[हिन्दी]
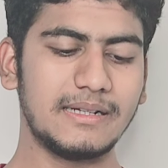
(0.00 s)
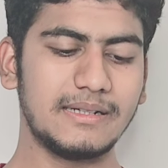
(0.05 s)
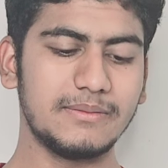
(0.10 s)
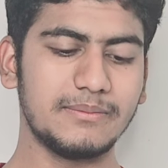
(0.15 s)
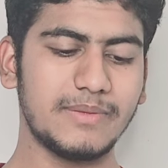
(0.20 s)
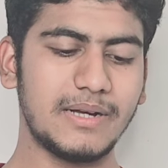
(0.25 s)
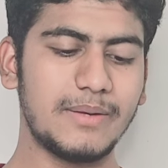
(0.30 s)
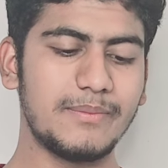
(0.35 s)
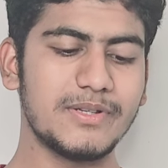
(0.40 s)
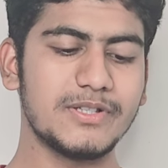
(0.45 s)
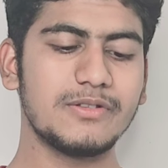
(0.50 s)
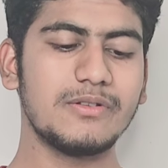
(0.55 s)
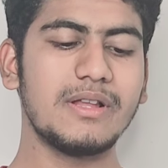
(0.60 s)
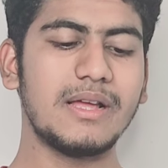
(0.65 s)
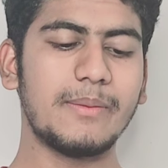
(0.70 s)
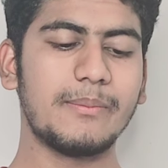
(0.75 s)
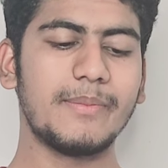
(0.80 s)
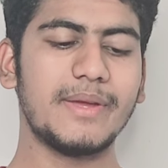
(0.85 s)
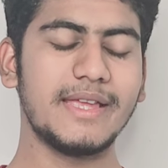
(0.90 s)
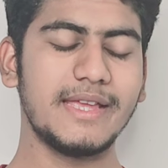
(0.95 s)
माई
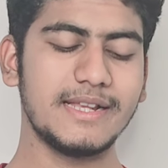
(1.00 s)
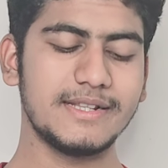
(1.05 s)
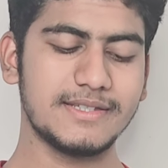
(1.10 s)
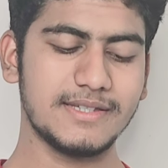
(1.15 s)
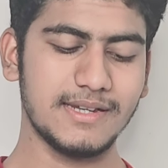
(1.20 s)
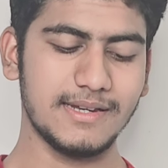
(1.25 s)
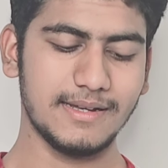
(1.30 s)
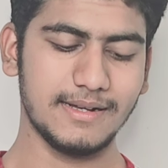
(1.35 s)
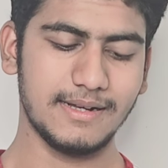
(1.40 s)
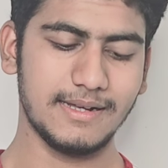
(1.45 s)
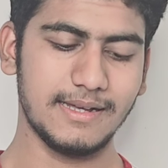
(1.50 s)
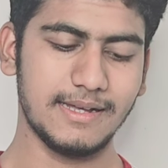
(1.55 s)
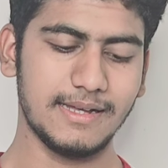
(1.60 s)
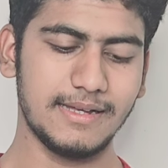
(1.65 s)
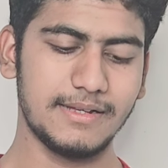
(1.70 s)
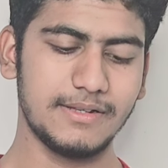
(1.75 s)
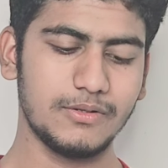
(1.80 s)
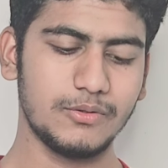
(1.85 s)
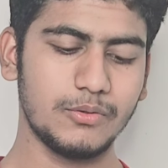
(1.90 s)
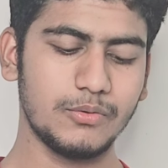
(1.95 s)
बिजली ऐप में ये चला गया
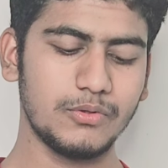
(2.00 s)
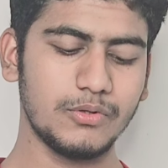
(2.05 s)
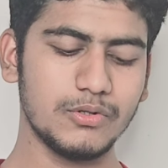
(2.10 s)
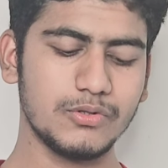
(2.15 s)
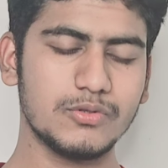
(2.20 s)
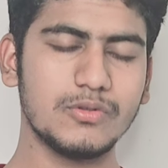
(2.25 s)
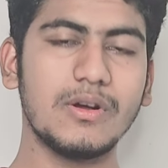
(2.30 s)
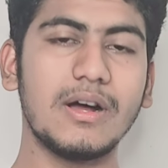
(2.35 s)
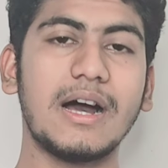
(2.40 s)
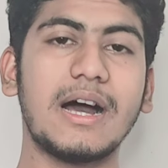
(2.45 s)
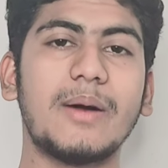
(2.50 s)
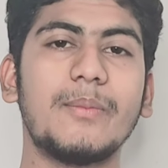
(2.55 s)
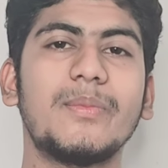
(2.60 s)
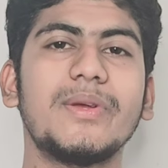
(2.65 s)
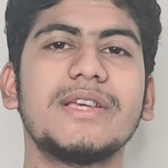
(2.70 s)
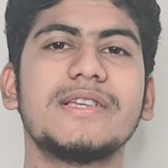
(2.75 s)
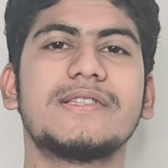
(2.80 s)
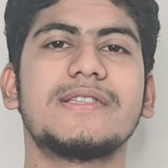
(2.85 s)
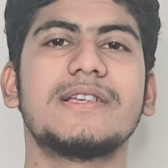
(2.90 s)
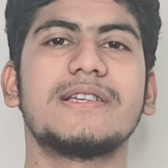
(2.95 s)
है तो दोस्तों आप
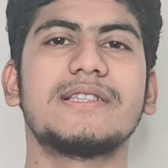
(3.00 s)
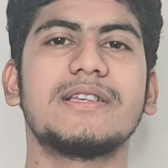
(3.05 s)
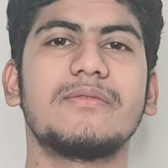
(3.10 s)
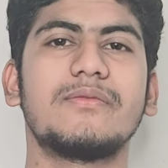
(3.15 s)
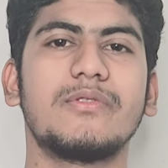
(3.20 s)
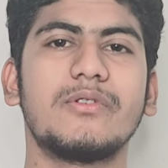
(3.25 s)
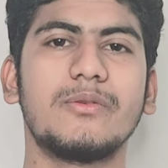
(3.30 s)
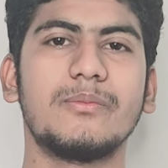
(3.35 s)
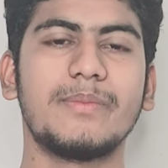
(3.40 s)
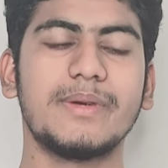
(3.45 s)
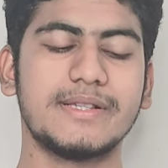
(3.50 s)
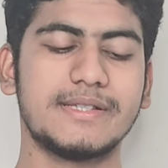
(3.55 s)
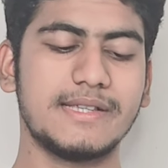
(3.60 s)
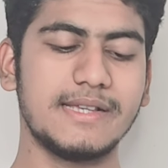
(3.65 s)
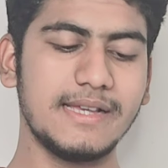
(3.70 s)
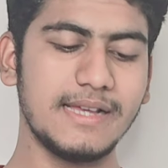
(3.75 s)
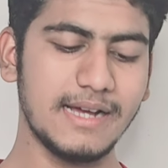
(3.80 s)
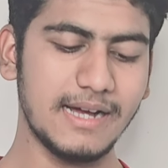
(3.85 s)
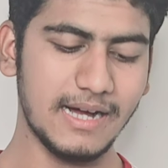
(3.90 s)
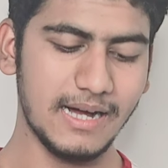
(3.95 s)
भी इस तरह से फ़ोनपे
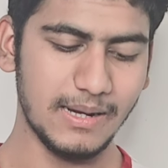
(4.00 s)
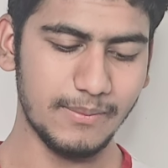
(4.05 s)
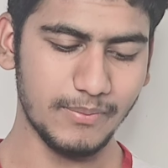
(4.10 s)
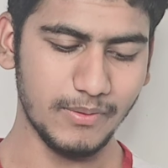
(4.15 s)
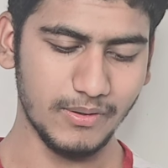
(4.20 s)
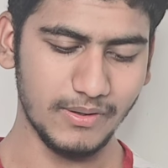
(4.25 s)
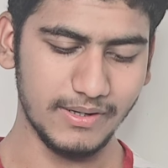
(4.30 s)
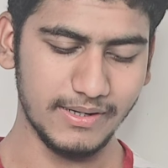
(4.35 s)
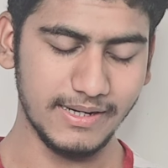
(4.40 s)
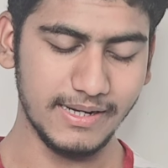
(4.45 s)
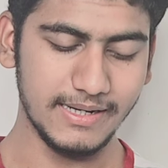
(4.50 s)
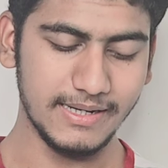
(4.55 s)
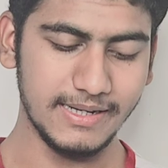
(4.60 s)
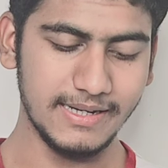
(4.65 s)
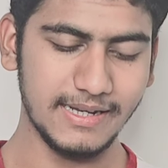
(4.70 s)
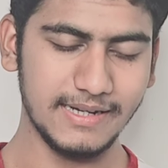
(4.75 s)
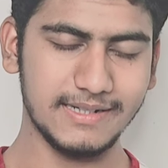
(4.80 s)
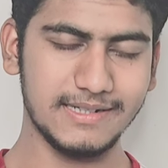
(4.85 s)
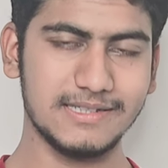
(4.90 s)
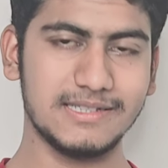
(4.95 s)
से आप ऑनलाइन
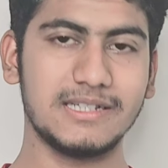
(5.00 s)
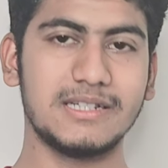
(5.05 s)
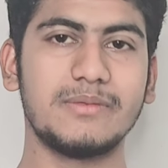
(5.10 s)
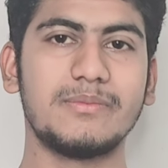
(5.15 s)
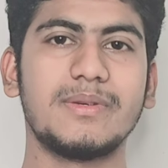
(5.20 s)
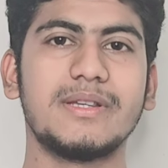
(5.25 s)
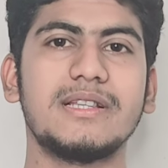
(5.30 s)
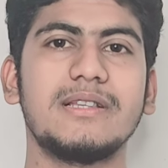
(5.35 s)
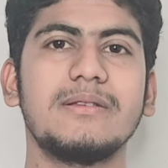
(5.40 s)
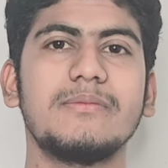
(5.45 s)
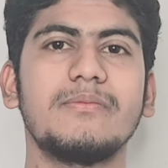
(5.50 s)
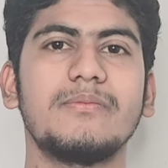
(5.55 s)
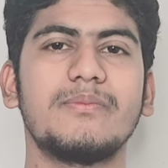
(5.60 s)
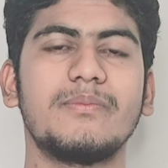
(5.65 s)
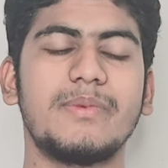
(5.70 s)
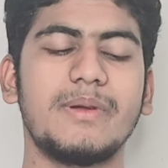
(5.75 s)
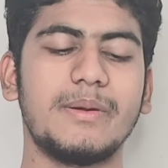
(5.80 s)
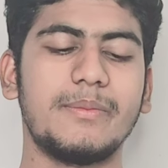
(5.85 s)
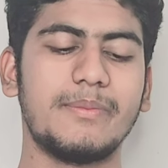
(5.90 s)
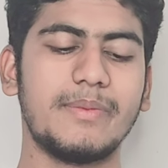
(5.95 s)
इलेक्ट्रिसिटी बिल
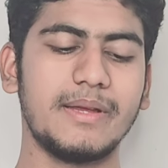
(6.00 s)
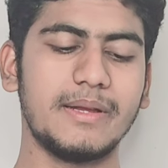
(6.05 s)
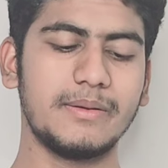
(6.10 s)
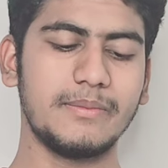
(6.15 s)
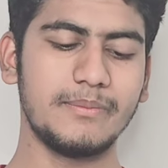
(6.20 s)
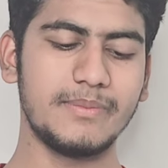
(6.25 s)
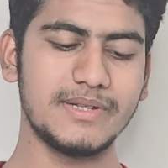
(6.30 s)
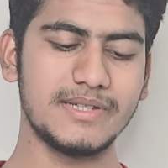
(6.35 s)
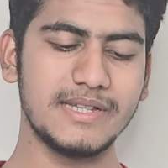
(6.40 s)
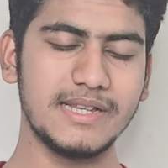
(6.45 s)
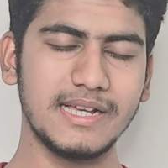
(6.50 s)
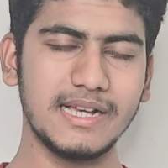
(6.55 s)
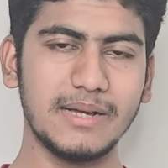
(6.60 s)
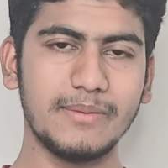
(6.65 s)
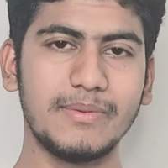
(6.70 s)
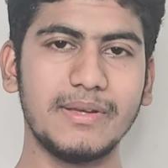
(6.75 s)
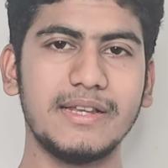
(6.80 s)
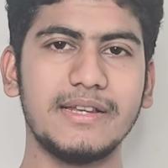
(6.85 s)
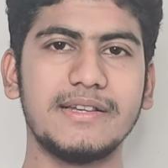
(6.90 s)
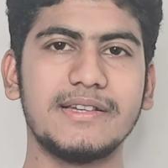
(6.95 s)
प्रीपेड बिजली
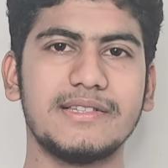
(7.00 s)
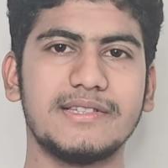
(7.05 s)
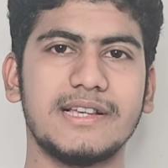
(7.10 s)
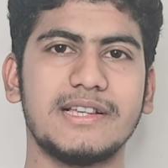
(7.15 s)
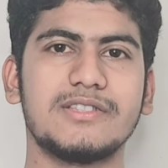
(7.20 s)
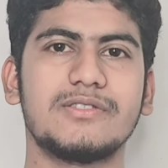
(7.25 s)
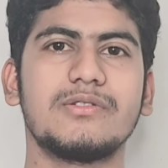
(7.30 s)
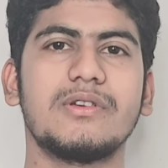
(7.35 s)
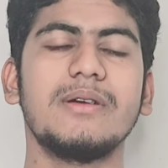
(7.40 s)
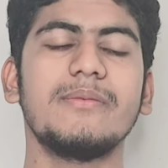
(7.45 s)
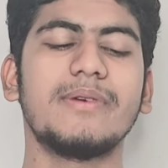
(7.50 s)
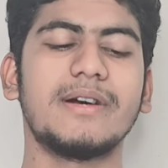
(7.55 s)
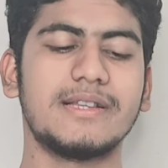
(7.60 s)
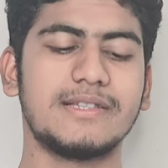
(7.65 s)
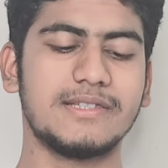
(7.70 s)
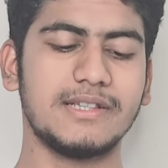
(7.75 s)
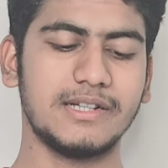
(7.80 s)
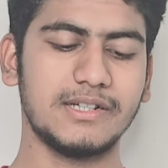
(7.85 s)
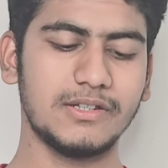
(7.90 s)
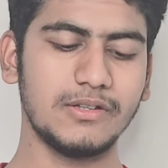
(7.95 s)
का बिल रिचार्ज जो है
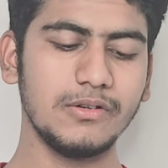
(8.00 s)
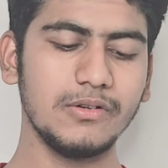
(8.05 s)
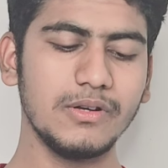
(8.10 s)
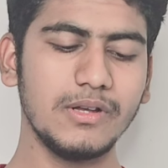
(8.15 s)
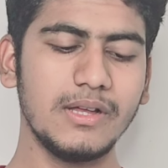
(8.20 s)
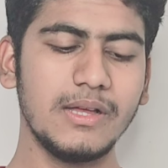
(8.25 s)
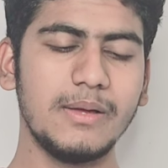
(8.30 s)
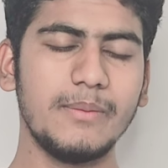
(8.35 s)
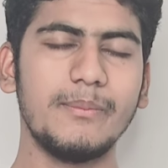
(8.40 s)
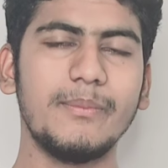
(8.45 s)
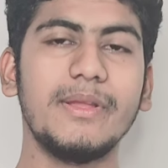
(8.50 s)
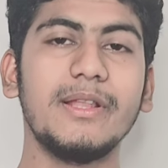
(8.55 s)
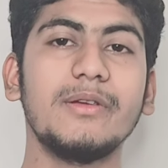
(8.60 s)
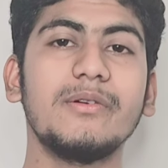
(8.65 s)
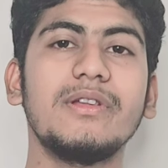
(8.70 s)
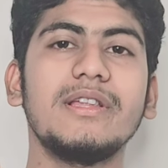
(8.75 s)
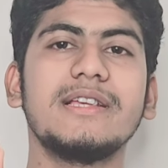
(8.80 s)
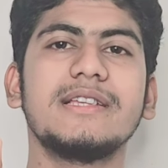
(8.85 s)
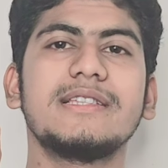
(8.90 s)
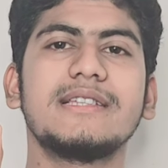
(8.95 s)
भर सकते हो
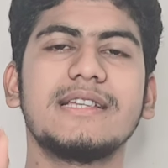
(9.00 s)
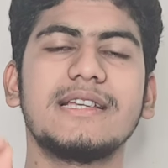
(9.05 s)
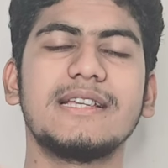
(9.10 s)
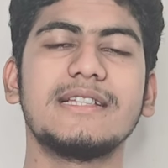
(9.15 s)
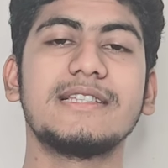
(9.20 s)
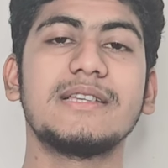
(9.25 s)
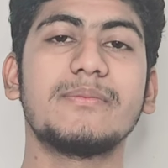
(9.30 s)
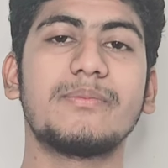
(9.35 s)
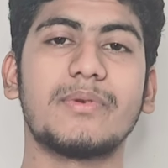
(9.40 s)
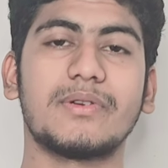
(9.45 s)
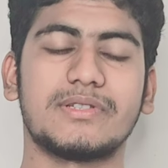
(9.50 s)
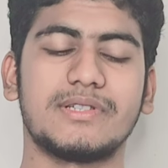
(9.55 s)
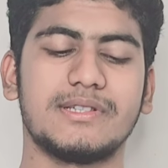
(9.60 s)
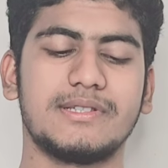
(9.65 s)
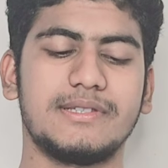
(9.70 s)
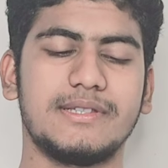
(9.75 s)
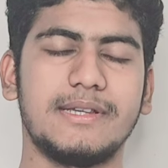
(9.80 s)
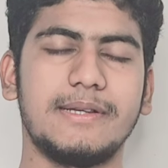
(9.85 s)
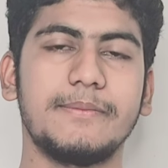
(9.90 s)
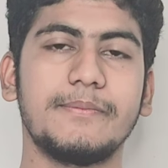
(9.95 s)
बिल्कुल ईजी
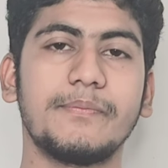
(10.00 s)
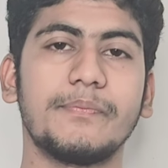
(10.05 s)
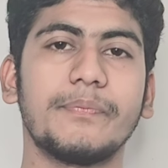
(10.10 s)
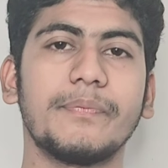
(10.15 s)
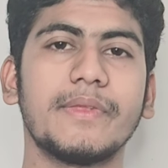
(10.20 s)
प्रोसेस से